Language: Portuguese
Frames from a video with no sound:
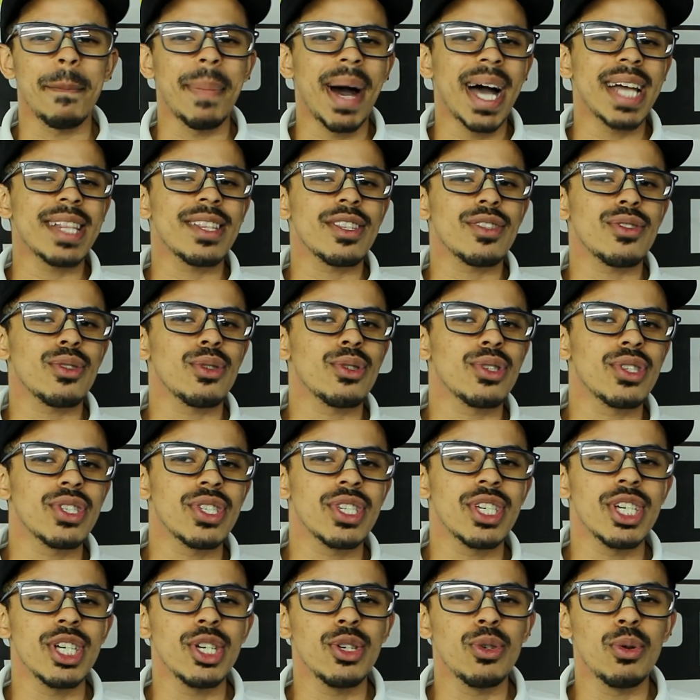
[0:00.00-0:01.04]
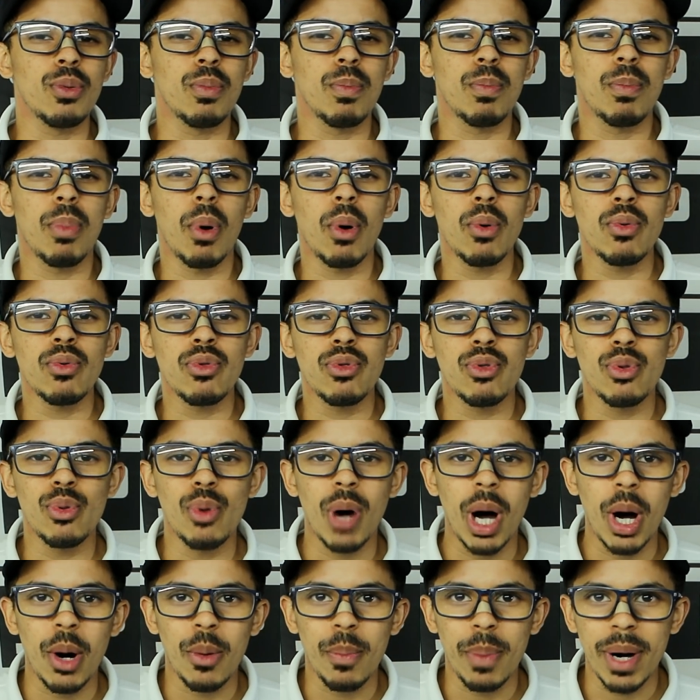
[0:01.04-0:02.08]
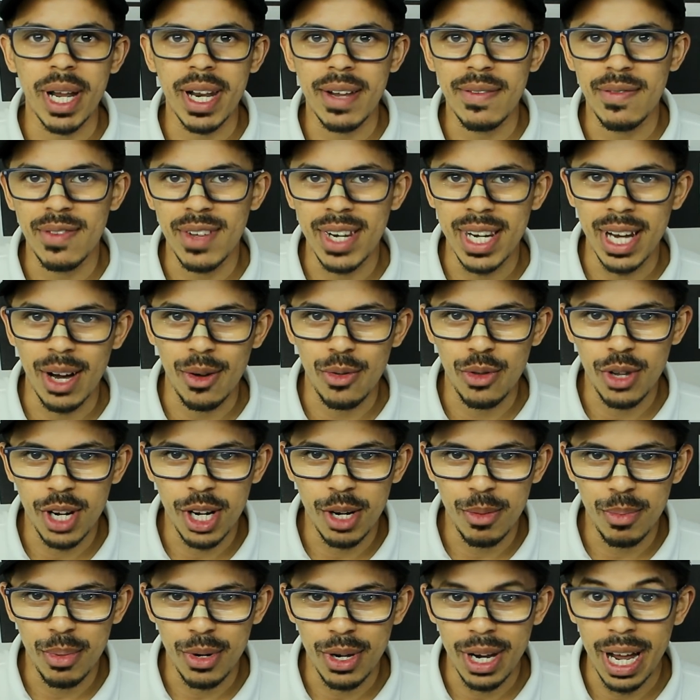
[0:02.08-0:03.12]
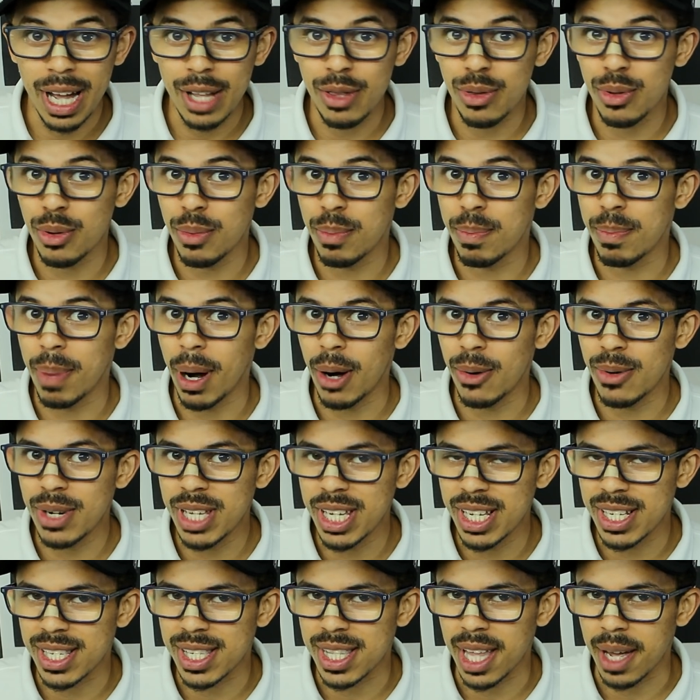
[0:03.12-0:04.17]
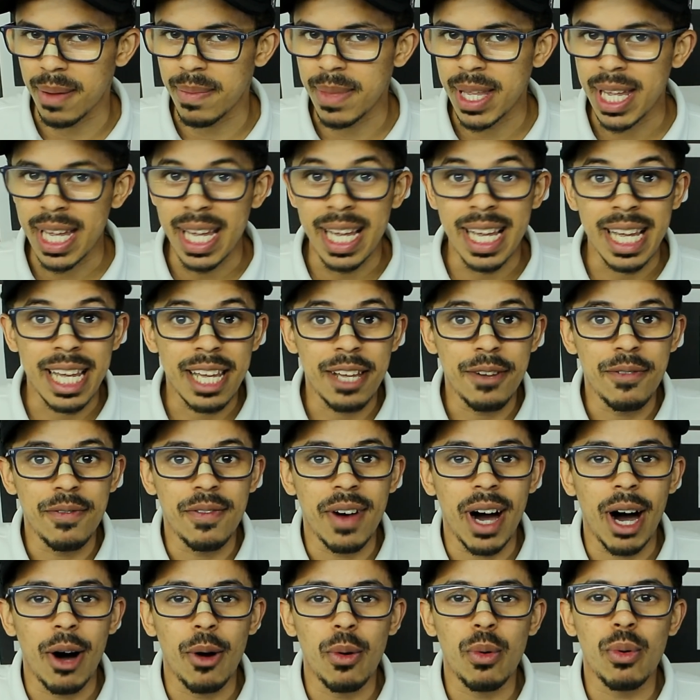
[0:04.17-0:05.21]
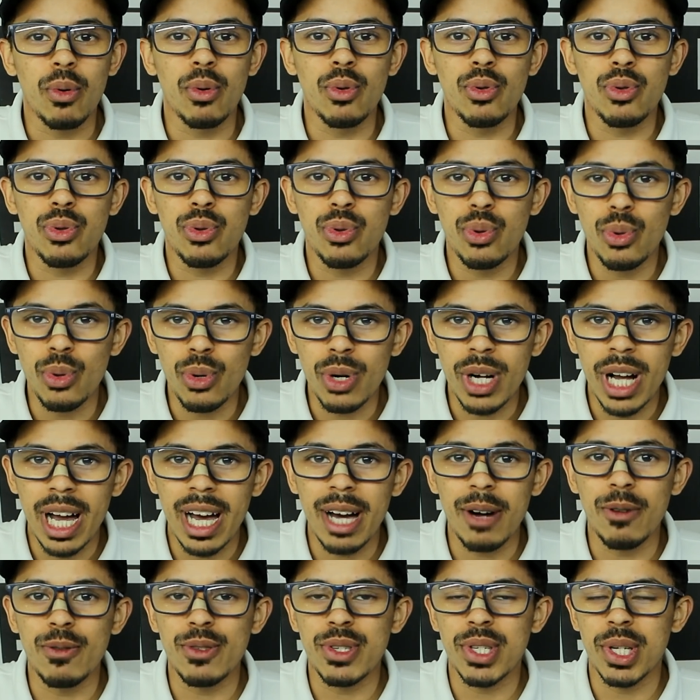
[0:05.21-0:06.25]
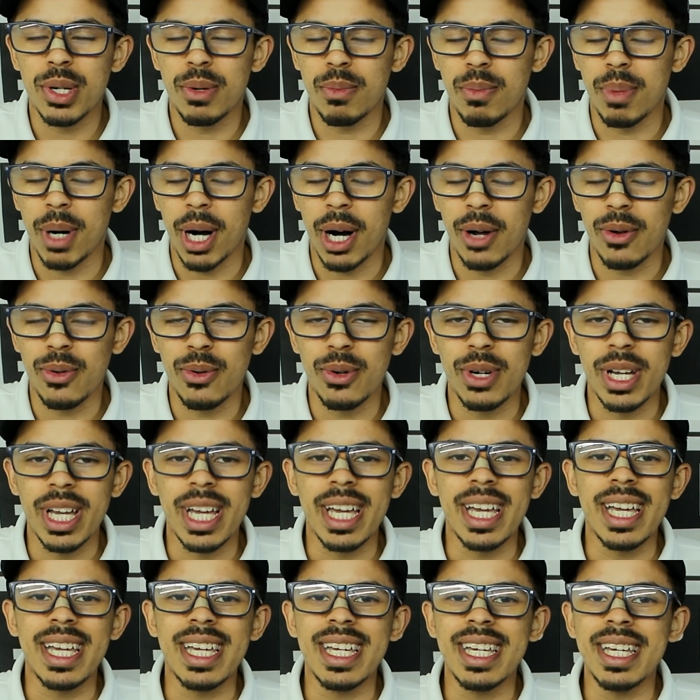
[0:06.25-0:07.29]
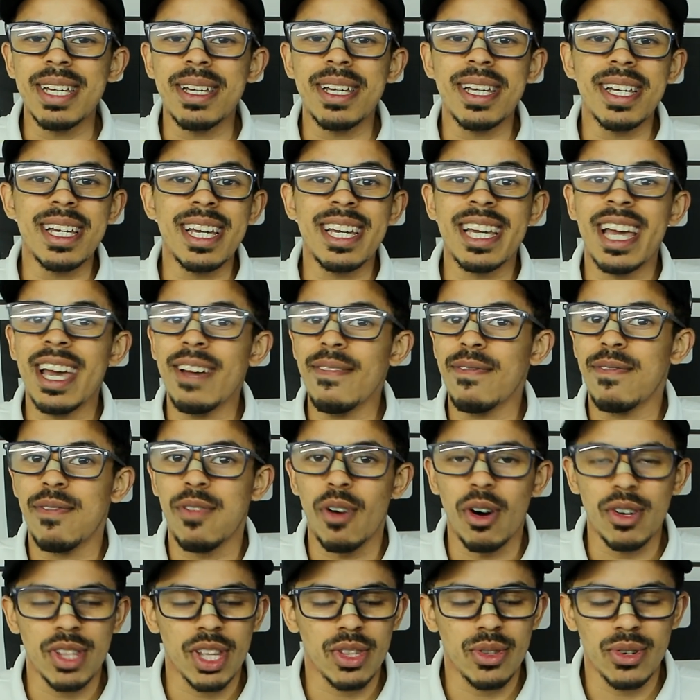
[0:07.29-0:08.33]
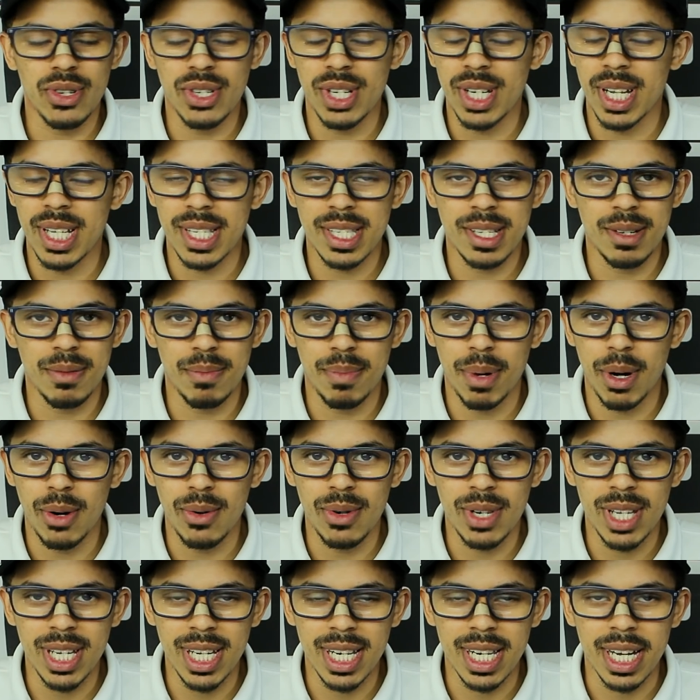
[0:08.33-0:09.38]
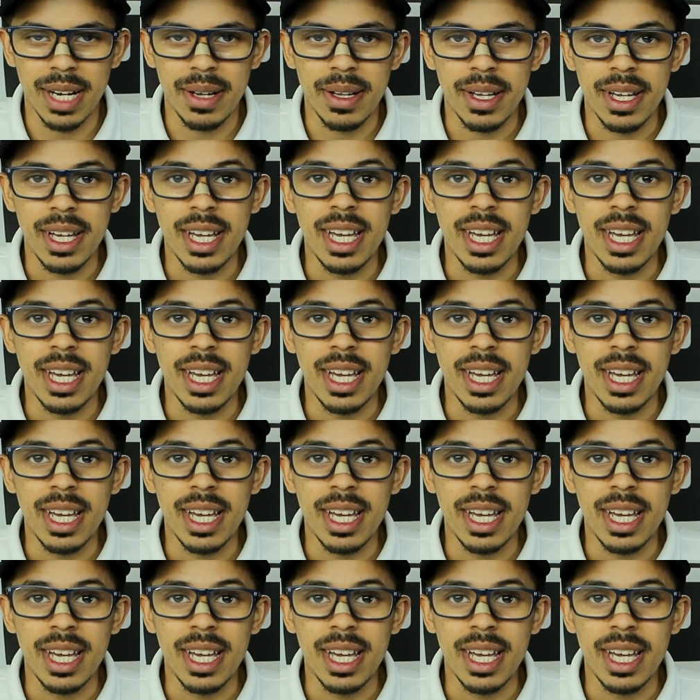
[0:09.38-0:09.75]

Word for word: patrocínio pontual para a final do Campeonato Paulista. Rival cutuca o São Paulo e revolta a torcida São Paulina.